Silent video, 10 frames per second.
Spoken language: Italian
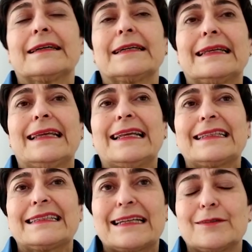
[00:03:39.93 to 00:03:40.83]
eh, la
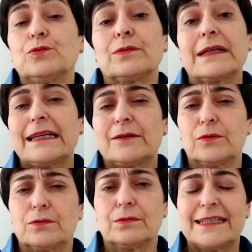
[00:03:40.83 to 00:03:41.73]
letteratura e la
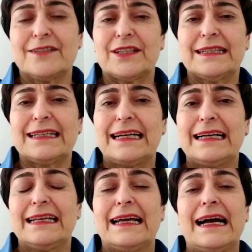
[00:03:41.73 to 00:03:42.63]
cultura in
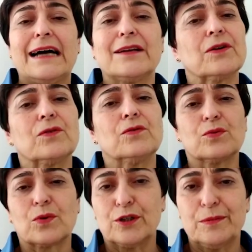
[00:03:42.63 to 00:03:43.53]
generale hanno
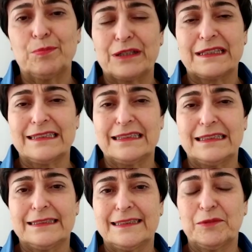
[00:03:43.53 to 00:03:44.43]
un ruolo
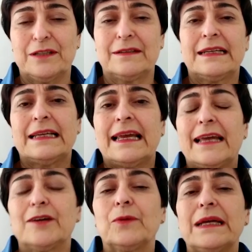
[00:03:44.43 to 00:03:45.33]
importantissimo
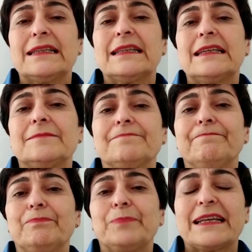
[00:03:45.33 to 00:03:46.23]
e quindi
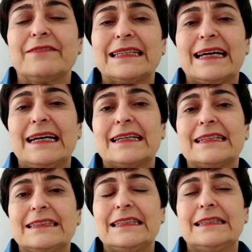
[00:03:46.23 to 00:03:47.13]
mh, per
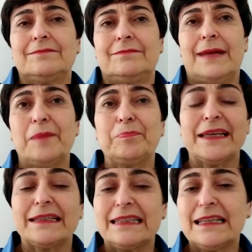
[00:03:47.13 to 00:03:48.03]
evitare di
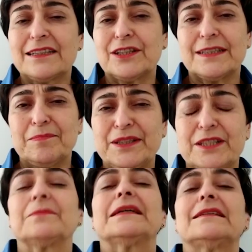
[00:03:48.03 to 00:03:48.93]
appiattirci
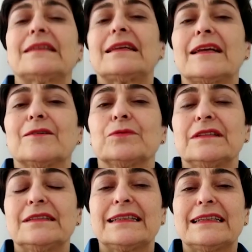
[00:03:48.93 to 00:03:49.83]
semplicemente nella
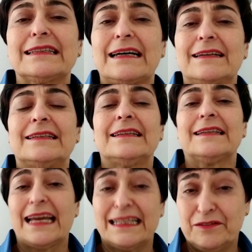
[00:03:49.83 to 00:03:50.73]
quotidianità
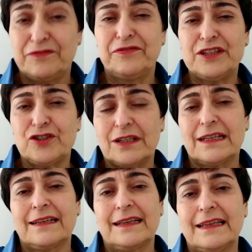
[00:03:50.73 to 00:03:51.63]
che è
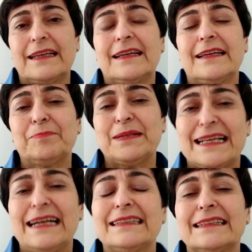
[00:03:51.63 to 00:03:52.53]
difficile e, e
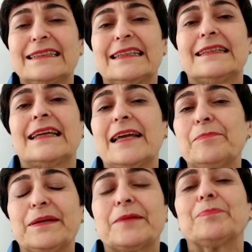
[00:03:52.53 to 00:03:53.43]
pesante
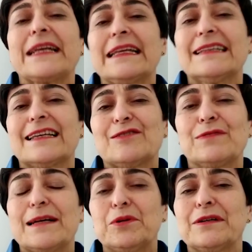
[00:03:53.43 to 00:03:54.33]
e per prendere
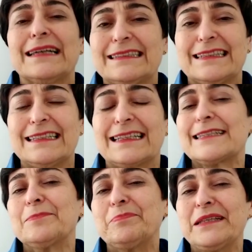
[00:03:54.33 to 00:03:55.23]
una boccata di
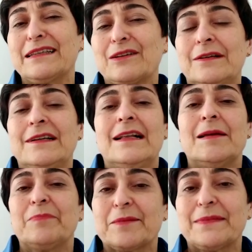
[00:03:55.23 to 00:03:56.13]
respiro,
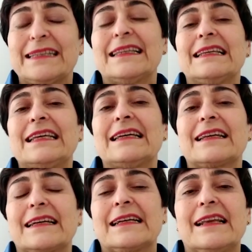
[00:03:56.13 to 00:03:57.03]
per
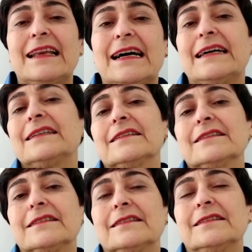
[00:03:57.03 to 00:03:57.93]
mantenere la...
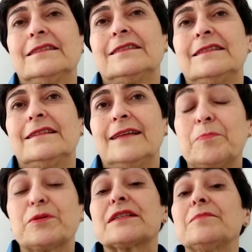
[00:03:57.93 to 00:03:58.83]
Eh,
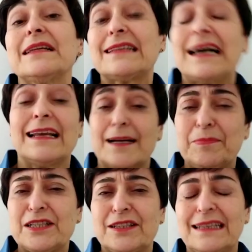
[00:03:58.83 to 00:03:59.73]
la possibilità, la
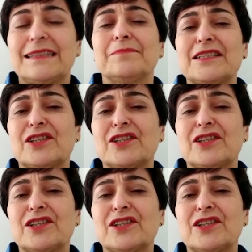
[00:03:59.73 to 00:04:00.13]
capacità di